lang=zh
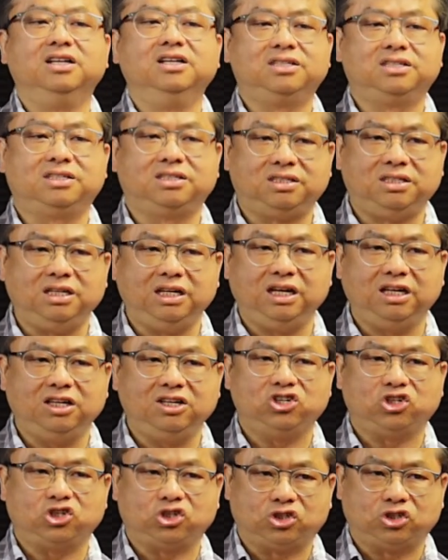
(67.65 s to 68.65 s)

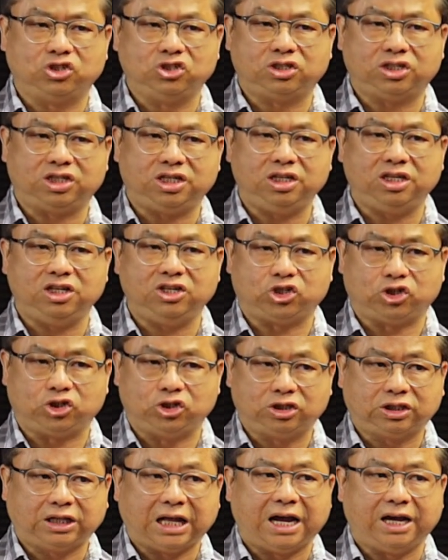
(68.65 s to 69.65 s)
新石器
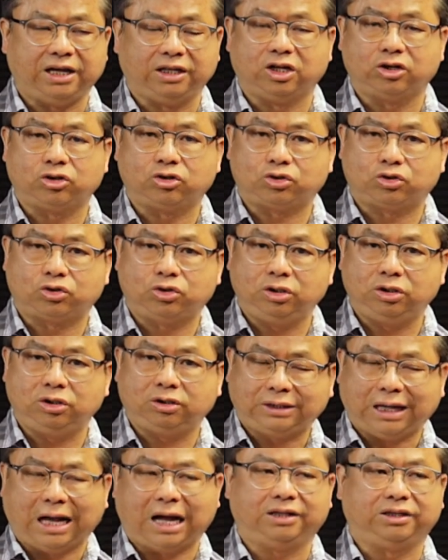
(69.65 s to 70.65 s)
时代的最
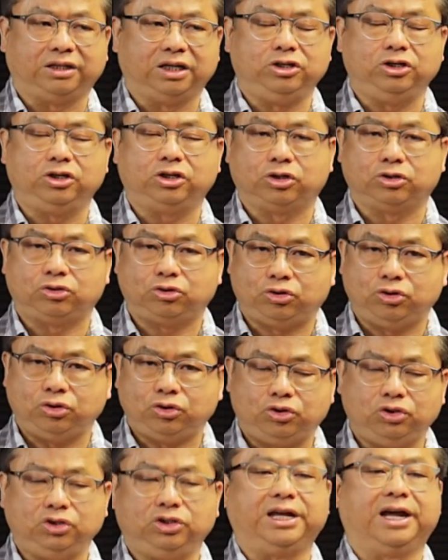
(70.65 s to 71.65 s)
大的一个聚
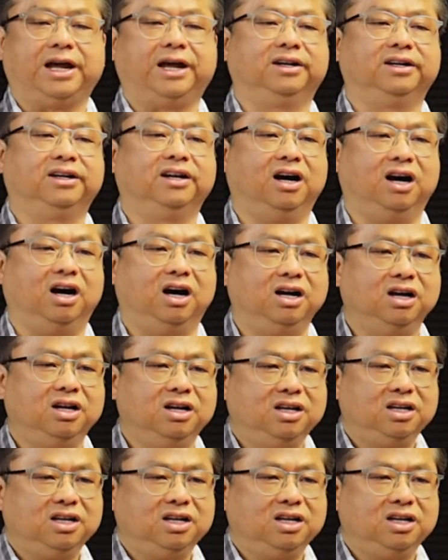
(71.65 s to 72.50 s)
居点啊。